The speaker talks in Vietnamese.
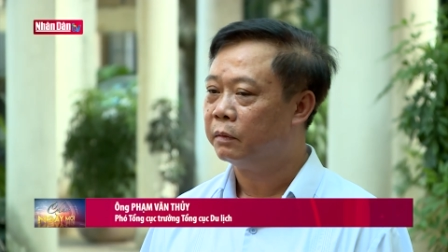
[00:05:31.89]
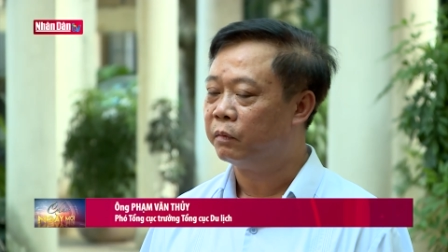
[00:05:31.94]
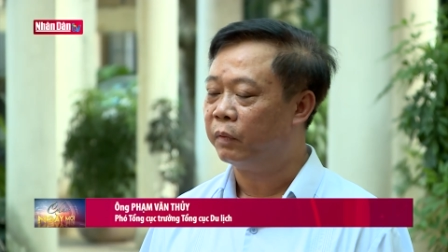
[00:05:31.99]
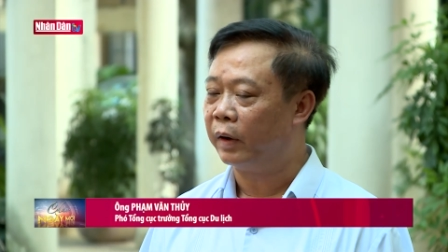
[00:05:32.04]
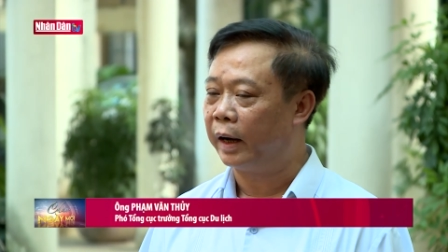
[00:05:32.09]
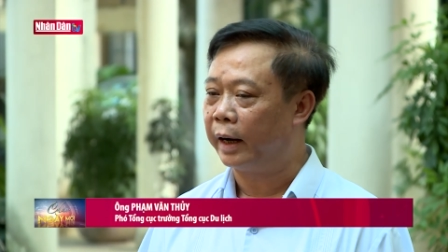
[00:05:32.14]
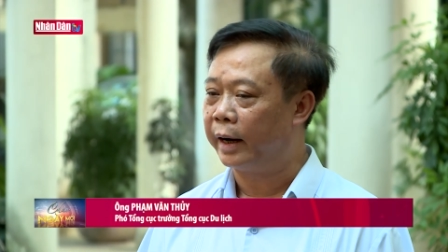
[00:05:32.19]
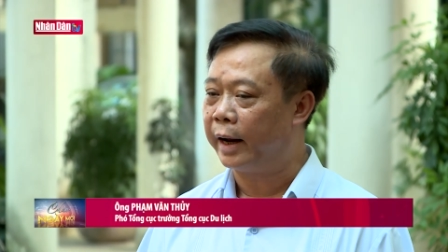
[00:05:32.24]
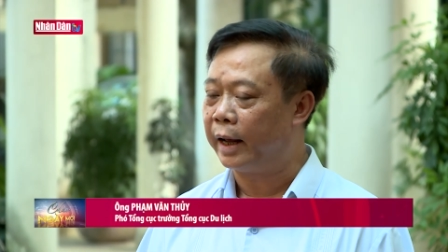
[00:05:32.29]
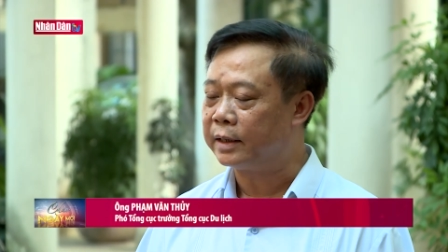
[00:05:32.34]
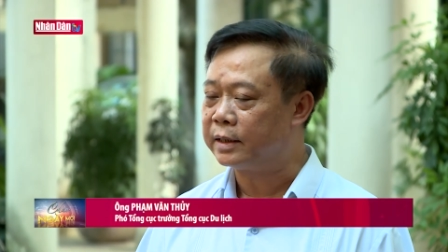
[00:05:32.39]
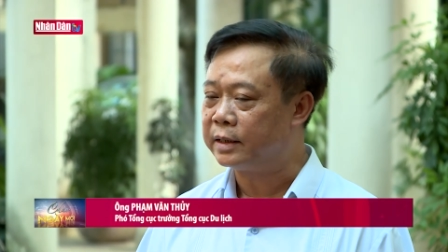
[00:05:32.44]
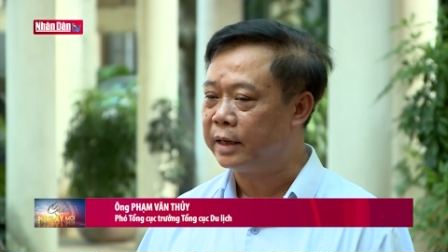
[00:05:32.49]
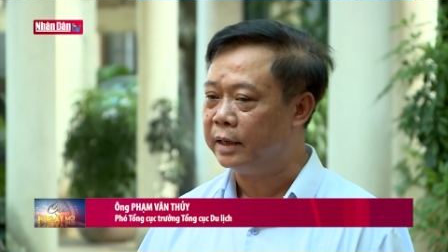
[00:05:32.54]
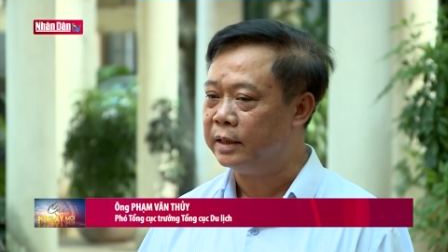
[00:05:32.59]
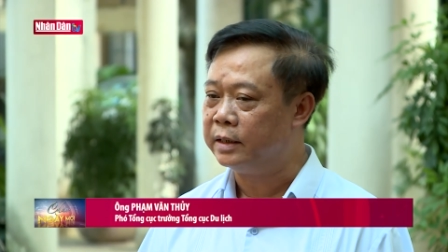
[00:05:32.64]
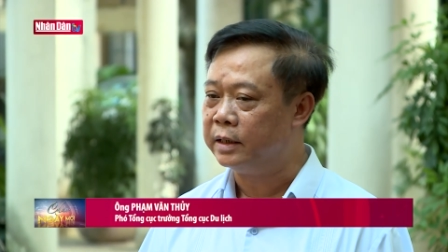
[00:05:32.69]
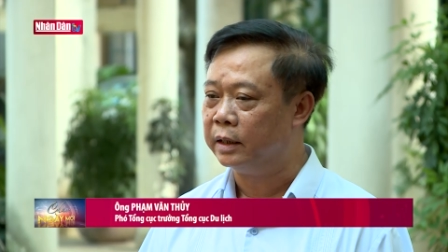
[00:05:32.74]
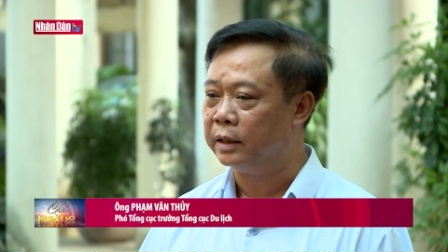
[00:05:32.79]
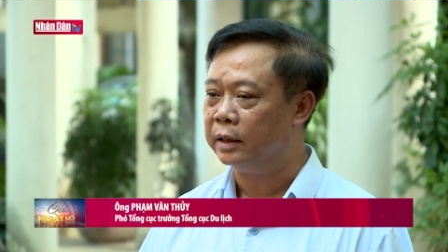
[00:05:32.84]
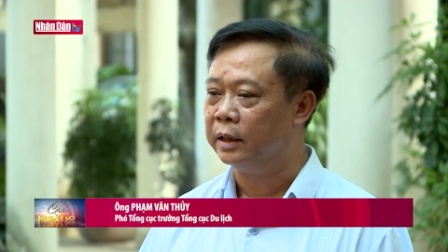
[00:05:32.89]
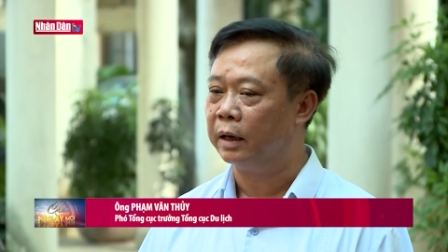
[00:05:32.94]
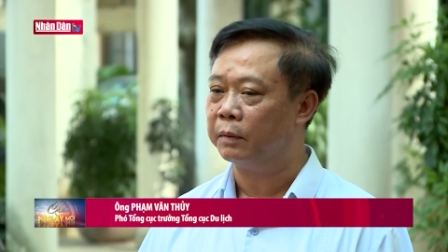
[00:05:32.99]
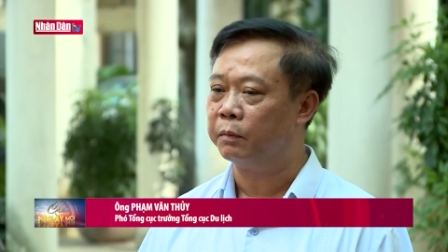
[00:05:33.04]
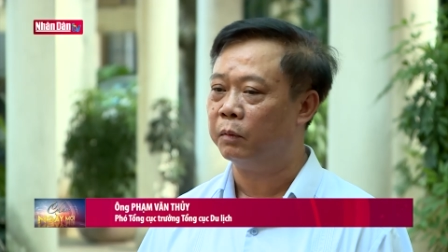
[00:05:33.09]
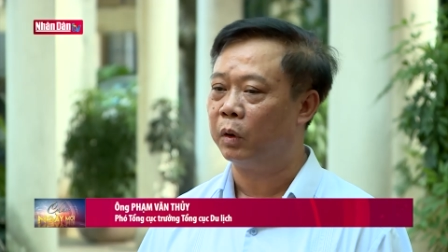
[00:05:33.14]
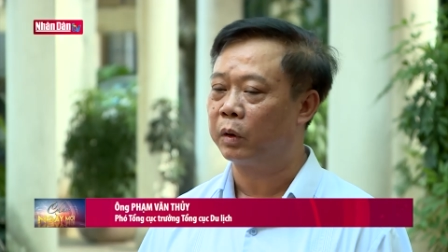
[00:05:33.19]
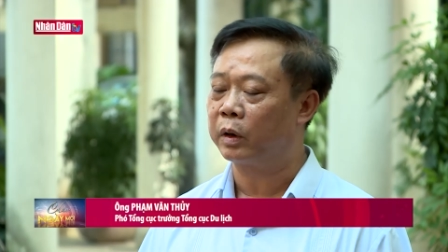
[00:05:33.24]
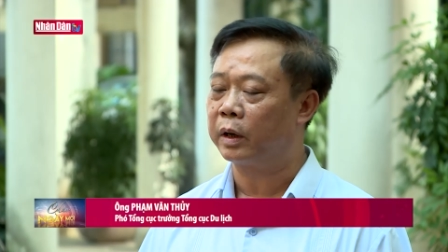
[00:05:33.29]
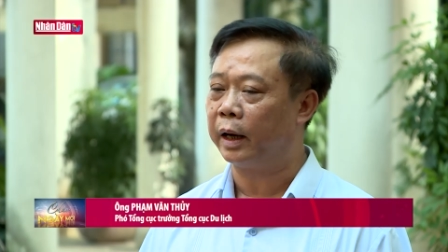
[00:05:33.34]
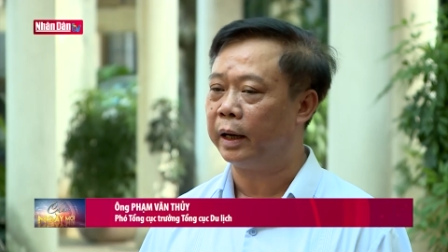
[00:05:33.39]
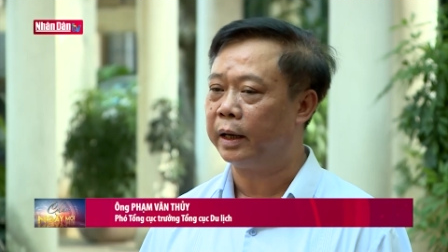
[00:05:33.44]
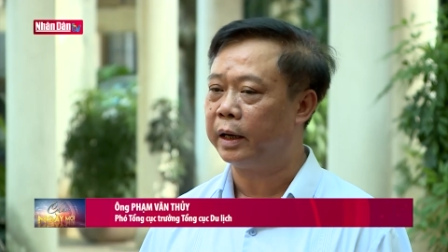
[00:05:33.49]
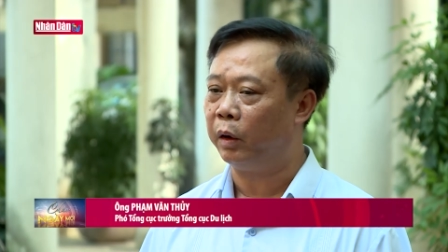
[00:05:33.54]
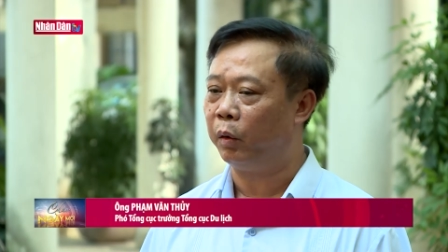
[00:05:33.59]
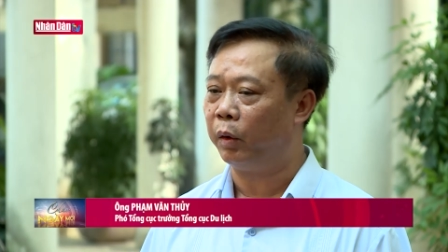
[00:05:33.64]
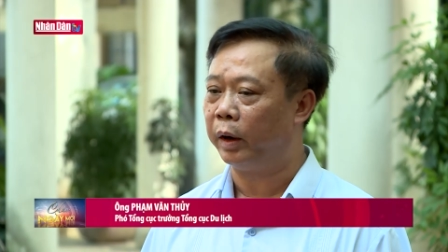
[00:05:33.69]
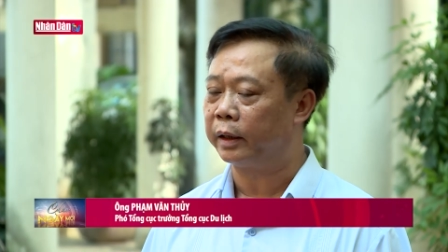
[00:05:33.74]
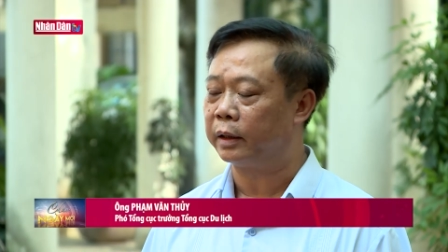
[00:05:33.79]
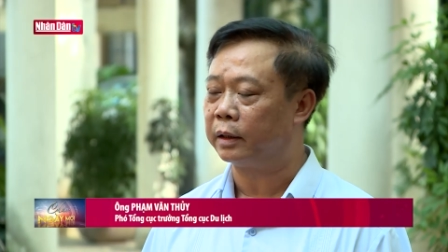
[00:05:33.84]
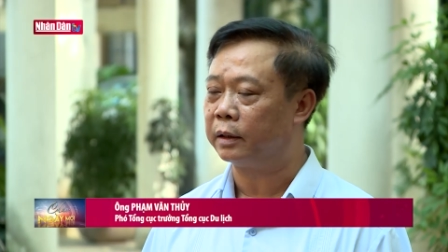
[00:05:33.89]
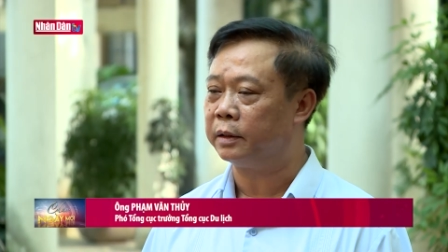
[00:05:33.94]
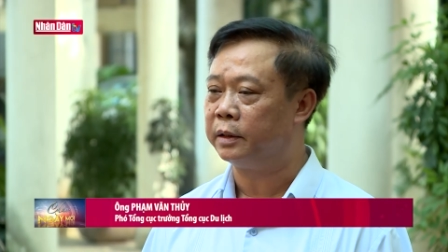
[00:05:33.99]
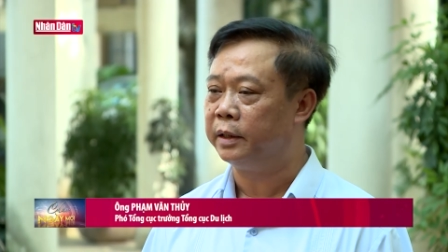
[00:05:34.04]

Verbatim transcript: và đã xây dựng được một cái kế hoạch